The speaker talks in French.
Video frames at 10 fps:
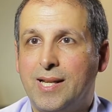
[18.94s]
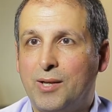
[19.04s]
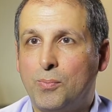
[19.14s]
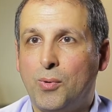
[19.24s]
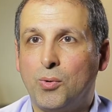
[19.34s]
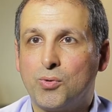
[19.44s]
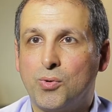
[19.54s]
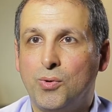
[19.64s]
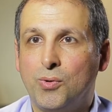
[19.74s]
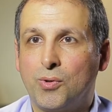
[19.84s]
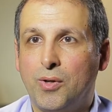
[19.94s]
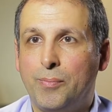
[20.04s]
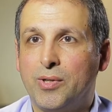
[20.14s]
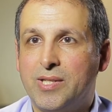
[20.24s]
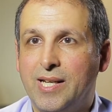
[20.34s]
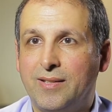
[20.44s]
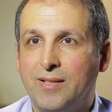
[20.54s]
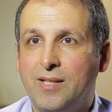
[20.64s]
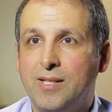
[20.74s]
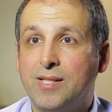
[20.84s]
de l'acupuncture, euh,
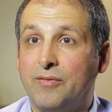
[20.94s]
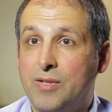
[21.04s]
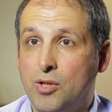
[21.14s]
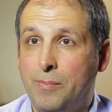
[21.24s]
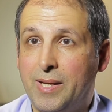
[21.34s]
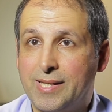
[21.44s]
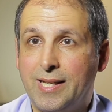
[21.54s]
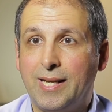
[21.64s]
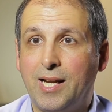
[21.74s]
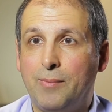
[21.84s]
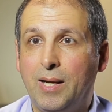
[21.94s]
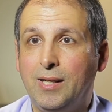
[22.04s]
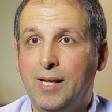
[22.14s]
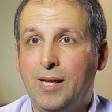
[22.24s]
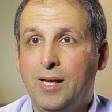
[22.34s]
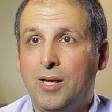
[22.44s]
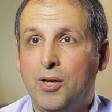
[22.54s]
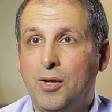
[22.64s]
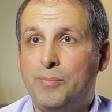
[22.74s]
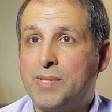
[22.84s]
podiatrie, service de médecin également,
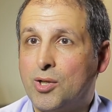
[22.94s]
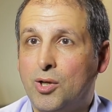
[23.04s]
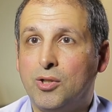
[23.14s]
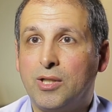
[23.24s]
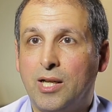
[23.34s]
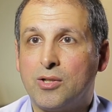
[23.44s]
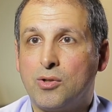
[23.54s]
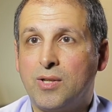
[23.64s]
euh, psychologue. Alors, c'est